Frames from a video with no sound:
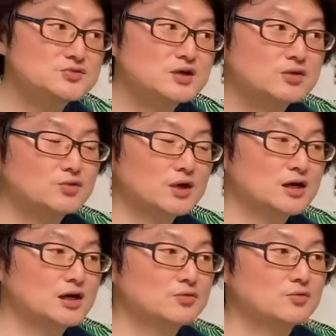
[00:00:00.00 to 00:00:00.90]
間と
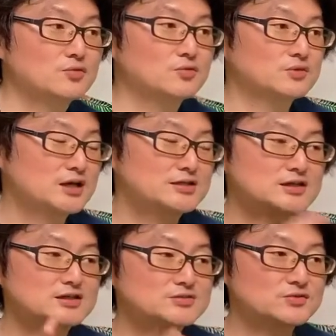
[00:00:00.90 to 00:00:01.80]
かあの滞
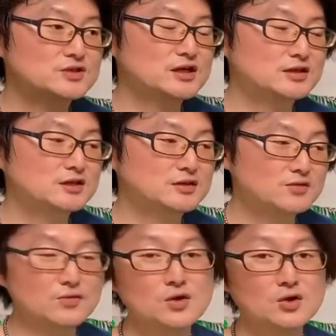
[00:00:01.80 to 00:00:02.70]
在するにあたっての